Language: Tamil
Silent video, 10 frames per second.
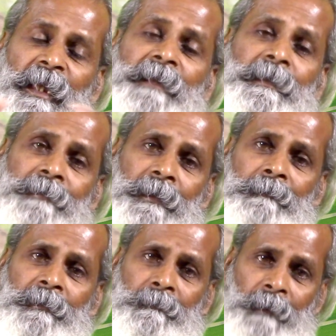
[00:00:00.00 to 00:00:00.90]
என்ன செய்ய
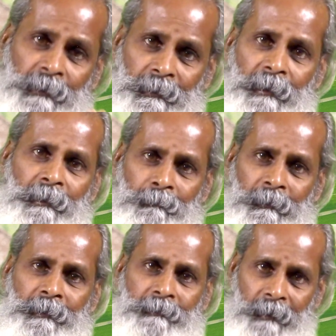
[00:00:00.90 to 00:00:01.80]
வேண்டும் அதுதானே
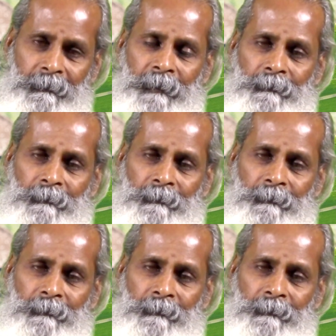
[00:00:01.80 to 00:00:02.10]
உங்களுக்கு தேவை